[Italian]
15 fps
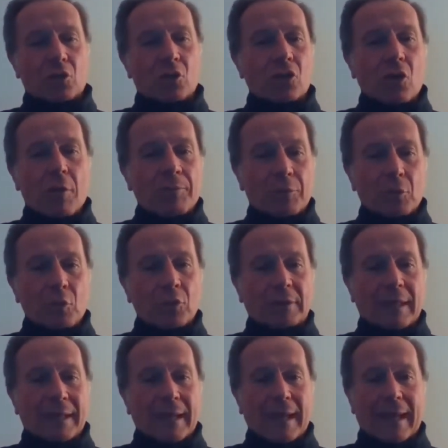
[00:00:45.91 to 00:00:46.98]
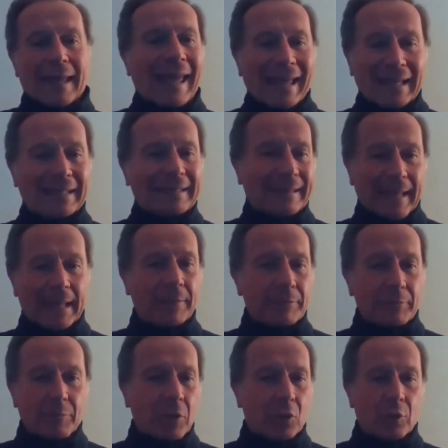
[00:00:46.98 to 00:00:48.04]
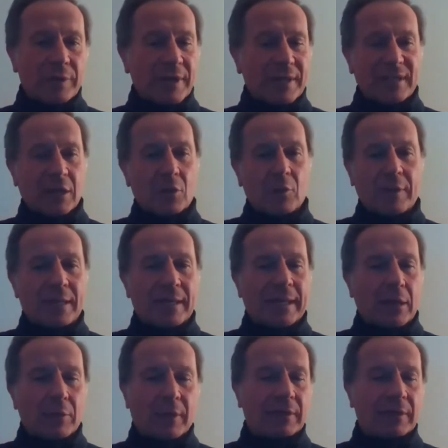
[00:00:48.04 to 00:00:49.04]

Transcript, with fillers: sul computer e il tempo a cui eseguire,